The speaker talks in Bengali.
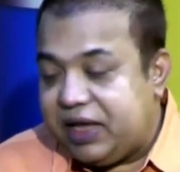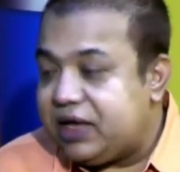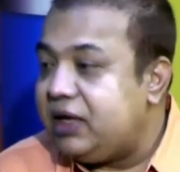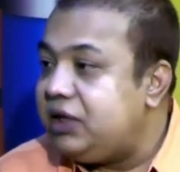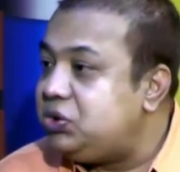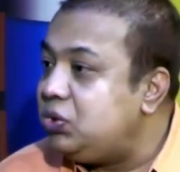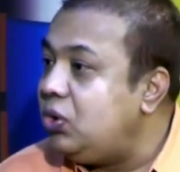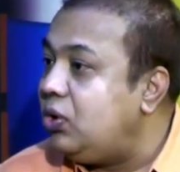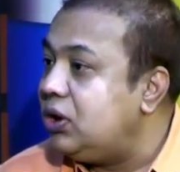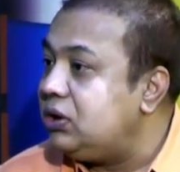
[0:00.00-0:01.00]
এখানে চুল
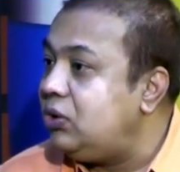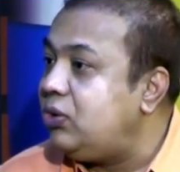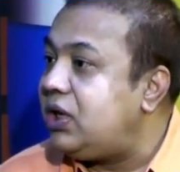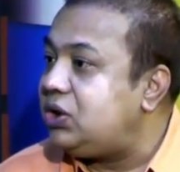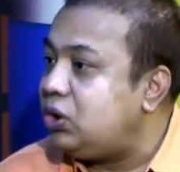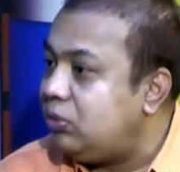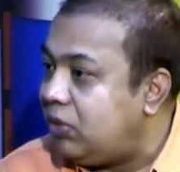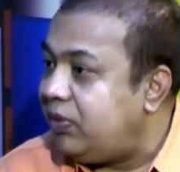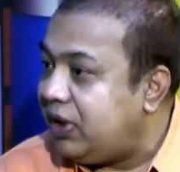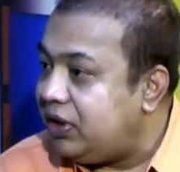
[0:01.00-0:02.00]
গজানো আর
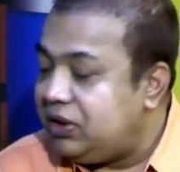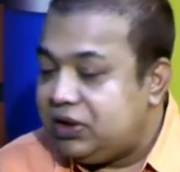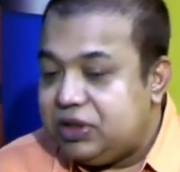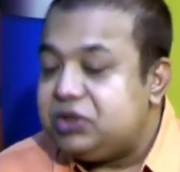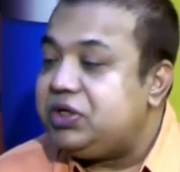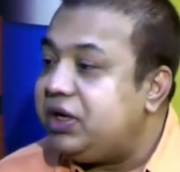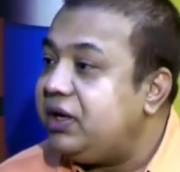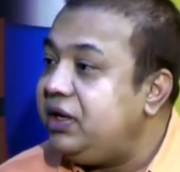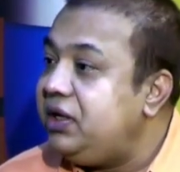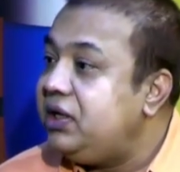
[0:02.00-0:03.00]
সম্ভব না
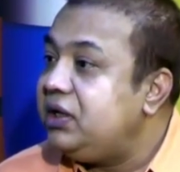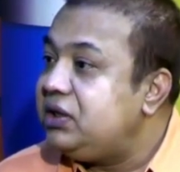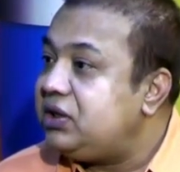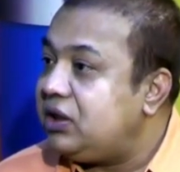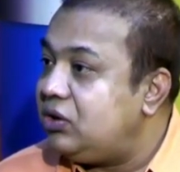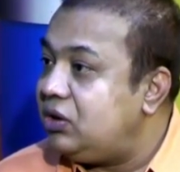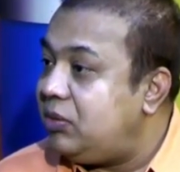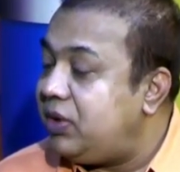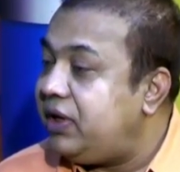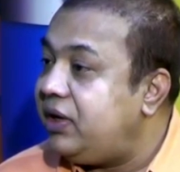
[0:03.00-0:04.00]
সেখানেই সাধারণত
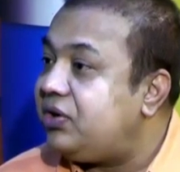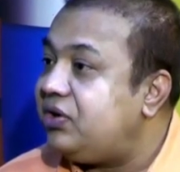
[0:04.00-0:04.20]
আমরা হেয়ার